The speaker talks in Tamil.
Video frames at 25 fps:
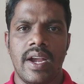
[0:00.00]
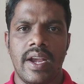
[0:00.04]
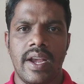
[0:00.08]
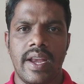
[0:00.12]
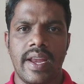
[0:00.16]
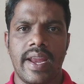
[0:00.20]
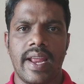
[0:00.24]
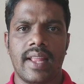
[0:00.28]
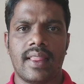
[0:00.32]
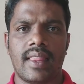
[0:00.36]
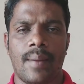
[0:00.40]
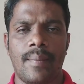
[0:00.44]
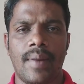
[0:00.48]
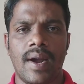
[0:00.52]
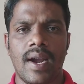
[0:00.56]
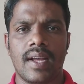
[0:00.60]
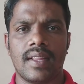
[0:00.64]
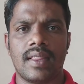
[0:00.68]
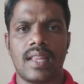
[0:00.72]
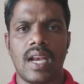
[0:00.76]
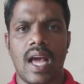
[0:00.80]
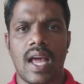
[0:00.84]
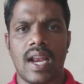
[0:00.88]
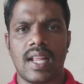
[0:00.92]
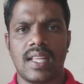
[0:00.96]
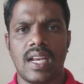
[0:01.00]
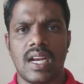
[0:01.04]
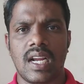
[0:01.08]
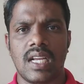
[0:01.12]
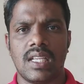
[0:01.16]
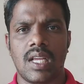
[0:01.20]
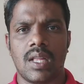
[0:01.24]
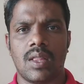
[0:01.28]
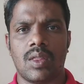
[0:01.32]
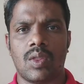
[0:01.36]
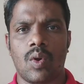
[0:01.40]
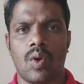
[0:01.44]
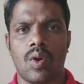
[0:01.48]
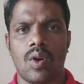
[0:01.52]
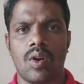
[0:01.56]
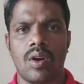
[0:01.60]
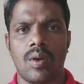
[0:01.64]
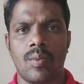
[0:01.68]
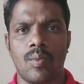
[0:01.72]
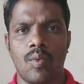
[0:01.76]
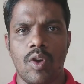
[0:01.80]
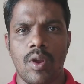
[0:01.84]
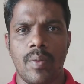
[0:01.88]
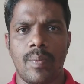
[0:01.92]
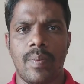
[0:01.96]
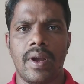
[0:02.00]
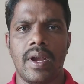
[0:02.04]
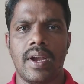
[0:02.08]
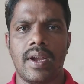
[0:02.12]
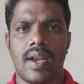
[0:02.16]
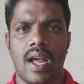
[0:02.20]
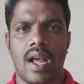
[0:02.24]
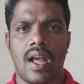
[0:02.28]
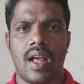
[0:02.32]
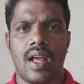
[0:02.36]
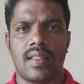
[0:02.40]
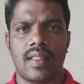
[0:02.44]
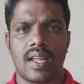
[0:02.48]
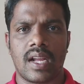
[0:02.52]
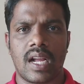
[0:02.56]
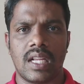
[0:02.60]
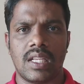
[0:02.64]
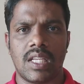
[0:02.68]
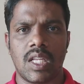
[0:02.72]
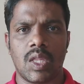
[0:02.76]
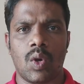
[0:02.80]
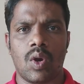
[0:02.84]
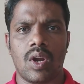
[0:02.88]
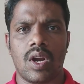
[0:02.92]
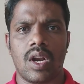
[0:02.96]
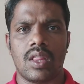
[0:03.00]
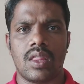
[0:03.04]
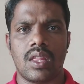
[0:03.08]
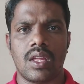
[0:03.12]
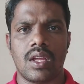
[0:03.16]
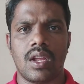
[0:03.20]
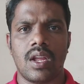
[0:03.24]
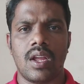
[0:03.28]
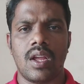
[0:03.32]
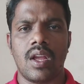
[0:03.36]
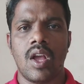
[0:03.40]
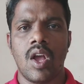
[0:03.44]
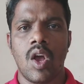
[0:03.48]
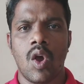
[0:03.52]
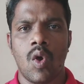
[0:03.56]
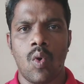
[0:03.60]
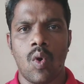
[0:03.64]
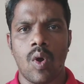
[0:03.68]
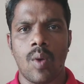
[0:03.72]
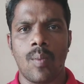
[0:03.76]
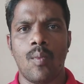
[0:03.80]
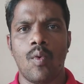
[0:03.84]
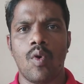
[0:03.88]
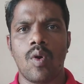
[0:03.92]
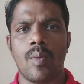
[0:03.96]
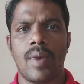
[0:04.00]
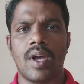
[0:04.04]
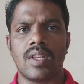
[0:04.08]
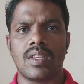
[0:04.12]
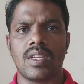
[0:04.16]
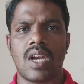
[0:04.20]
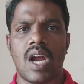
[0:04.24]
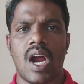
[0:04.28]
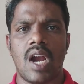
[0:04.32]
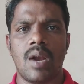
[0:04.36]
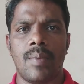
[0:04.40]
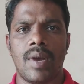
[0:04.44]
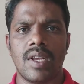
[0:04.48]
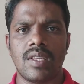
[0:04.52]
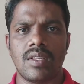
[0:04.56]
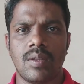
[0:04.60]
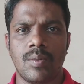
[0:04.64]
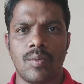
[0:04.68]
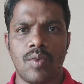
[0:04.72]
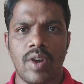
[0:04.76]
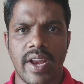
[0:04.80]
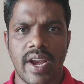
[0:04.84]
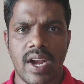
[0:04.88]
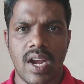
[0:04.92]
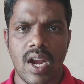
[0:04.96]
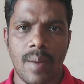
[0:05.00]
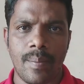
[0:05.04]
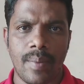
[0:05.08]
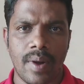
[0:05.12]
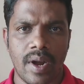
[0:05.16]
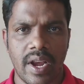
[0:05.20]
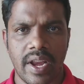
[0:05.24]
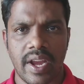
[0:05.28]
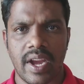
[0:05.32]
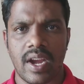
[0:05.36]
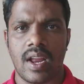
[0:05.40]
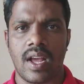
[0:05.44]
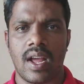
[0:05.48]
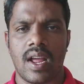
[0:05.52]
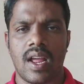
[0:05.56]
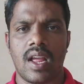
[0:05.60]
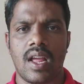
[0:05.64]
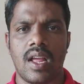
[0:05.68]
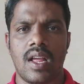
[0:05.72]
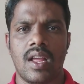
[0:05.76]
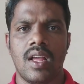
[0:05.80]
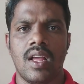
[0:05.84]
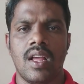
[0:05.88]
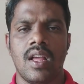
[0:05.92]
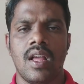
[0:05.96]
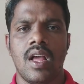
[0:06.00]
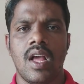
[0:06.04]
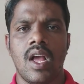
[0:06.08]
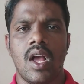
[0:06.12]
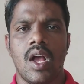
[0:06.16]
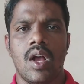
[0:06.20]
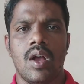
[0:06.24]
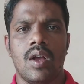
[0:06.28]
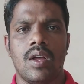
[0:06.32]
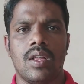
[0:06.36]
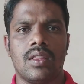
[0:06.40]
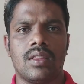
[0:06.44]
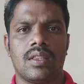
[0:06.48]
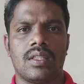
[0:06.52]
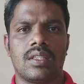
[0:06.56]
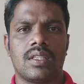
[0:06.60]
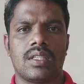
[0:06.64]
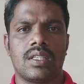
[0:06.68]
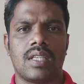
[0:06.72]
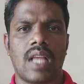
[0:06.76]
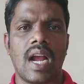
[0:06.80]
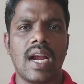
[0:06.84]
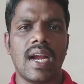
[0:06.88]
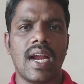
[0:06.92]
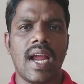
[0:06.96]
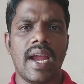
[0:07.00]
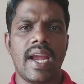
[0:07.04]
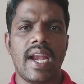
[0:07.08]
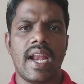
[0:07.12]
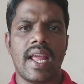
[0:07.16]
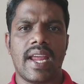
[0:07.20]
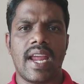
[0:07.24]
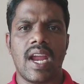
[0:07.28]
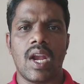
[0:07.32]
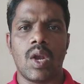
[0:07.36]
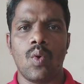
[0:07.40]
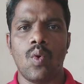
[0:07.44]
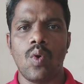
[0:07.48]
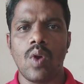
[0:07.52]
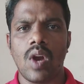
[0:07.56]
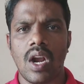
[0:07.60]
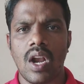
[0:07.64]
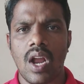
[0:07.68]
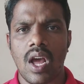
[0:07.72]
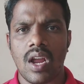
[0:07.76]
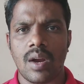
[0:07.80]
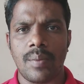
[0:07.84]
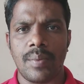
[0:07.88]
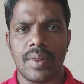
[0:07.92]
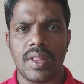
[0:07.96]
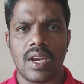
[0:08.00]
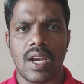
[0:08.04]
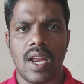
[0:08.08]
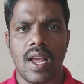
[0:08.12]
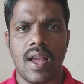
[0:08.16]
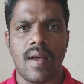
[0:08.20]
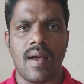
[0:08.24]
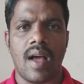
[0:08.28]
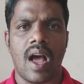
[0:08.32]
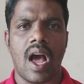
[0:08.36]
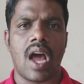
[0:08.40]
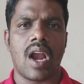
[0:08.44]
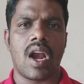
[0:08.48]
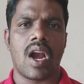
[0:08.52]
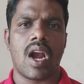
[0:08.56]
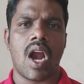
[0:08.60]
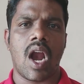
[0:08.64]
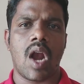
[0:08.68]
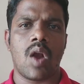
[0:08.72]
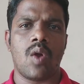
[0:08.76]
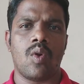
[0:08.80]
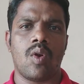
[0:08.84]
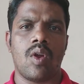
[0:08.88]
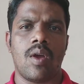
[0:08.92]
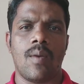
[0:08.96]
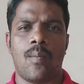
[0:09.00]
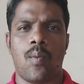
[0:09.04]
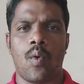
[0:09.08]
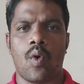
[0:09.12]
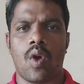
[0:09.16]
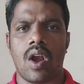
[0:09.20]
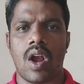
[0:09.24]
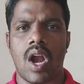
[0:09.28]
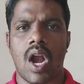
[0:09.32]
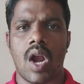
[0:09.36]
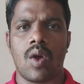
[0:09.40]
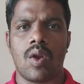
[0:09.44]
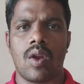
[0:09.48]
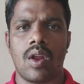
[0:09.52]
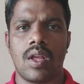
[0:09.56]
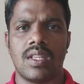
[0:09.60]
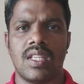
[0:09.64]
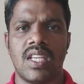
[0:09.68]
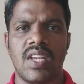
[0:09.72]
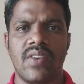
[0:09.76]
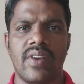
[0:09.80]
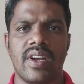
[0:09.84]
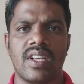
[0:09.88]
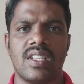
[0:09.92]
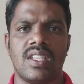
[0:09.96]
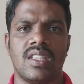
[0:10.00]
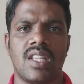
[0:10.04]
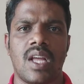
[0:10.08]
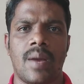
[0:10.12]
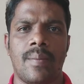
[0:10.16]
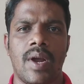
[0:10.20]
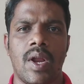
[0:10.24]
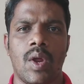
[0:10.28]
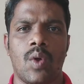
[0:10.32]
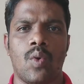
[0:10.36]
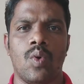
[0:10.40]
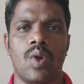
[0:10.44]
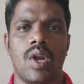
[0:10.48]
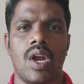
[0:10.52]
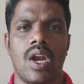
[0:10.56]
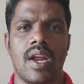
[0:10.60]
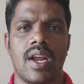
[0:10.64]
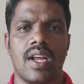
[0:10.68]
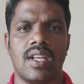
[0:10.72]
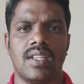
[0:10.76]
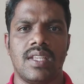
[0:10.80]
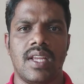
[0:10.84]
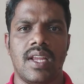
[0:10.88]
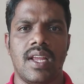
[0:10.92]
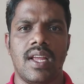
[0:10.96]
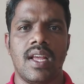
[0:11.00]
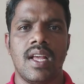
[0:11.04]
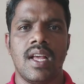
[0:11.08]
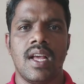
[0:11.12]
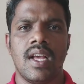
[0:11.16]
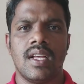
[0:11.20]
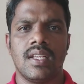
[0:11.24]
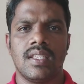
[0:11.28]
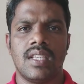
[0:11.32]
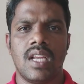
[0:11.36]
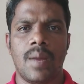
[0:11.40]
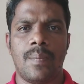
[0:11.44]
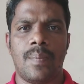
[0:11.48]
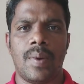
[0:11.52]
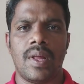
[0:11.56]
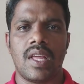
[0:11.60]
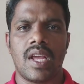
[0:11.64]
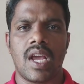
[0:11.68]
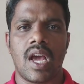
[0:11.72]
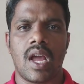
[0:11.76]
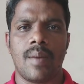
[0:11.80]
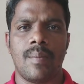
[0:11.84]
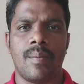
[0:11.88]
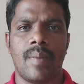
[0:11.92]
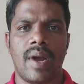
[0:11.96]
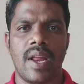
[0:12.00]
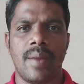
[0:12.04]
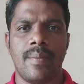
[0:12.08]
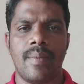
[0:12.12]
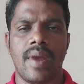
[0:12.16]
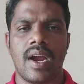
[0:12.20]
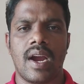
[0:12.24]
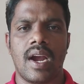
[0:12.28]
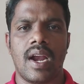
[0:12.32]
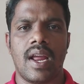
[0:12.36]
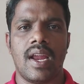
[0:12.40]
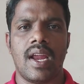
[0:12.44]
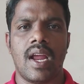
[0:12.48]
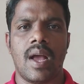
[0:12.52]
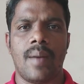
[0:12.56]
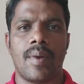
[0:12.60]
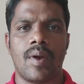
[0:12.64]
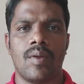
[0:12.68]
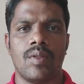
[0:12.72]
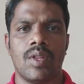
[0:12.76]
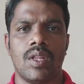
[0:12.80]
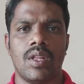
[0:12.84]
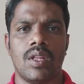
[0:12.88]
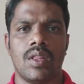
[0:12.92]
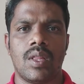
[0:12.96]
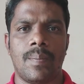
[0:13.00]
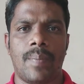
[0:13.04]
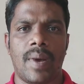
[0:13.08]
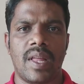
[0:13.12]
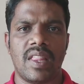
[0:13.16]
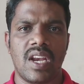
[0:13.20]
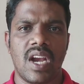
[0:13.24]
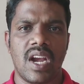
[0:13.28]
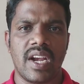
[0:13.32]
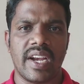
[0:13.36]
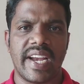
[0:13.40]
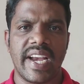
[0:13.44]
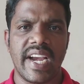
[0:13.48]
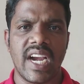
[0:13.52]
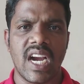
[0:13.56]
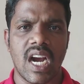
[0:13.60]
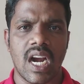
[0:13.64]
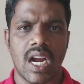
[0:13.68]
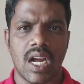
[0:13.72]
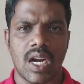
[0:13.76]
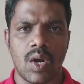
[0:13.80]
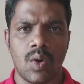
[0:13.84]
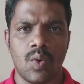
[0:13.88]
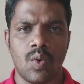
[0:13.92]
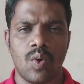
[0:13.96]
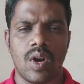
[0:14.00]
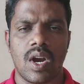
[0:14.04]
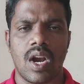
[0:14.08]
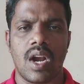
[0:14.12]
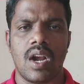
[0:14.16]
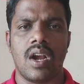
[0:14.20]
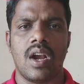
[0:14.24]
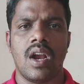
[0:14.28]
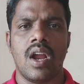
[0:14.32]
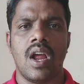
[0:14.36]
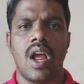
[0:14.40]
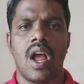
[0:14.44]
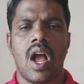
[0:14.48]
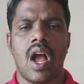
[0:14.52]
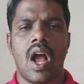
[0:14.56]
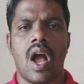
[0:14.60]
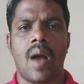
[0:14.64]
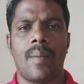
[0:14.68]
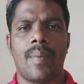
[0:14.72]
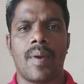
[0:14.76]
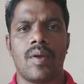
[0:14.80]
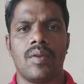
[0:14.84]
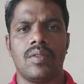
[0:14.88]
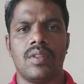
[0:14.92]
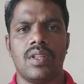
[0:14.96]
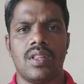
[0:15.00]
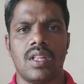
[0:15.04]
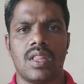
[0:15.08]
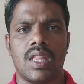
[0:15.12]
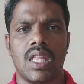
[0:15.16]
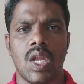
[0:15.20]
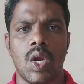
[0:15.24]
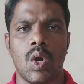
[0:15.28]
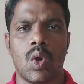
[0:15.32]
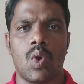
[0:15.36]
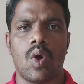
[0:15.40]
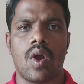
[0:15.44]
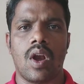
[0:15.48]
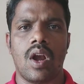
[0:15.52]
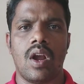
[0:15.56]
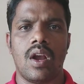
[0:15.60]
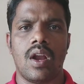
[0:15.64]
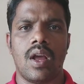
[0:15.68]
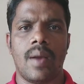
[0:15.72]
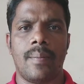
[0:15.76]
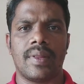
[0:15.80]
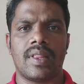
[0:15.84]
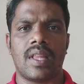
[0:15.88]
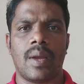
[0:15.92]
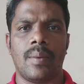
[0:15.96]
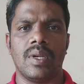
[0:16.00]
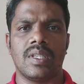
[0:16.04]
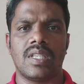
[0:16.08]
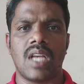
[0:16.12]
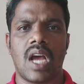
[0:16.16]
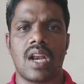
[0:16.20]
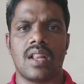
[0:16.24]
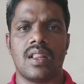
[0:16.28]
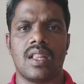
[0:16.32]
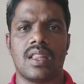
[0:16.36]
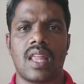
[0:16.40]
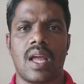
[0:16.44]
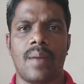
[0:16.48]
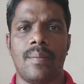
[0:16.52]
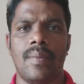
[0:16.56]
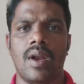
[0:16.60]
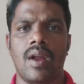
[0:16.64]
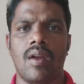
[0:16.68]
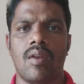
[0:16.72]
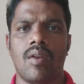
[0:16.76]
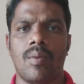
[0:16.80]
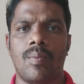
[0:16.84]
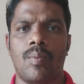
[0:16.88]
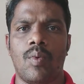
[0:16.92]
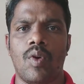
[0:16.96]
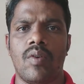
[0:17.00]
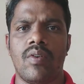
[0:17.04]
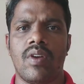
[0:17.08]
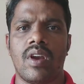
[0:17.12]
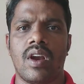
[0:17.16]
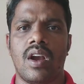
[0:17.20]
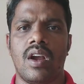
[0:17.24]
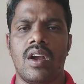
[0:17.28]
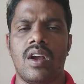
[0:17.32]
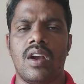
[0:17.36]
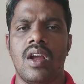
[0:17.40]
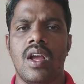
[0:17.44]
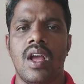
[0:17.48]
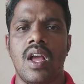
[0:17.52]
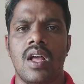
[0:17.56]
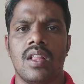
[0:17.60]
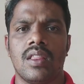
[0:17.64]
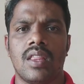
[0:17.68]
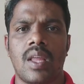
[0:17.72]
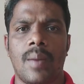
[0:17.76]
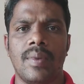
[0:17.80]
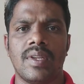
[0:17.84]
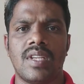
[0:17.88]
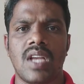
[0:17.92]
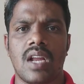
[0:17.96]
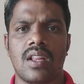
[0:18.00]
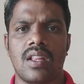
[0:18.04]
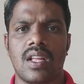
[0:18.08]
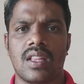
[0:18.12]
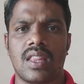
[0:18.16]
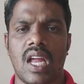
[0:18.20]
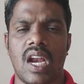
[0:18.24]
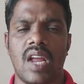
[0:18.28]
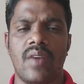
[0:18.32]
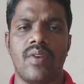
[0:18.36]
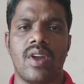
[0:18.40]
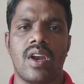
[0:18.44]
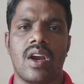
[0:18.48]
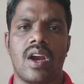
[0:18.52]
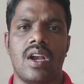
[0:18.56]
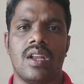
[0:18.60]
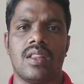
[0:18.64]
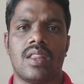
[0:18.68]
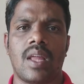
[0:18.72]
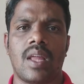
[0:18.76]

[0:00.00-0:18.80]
நீங்கள் தமிழகத்தில் அரசியல் கட்சி தொடங்கணும்னு முடிவு பண்ணிட்டா அந்த கட்சி தொடங்குறதுக்கு ஒரு மூணு மாதம் நாலு மாதத்துக்கு முன்னாடி என்ன பண்ணுறீங்கன்னா சங்க இலக்கிய நூல்கள்லாம் இருக்குது பார்த்தீங்களா அறநானூறு புறநானூறு சீவக சிந்தாமணி குண்டலகசி சிலப்பதிகாரம் மணிமேகலை அப்புறம் வந்து இந்த பதினெண் கீழ்கணக்கு நூல்கள் அப்புறம் வந்து இந்த திருக்குறள் அப்புறம் தமிழ் சார்ந்த தமிழர் புலவர்கள் தமிழ் சார்ந்த தலைவர்கள்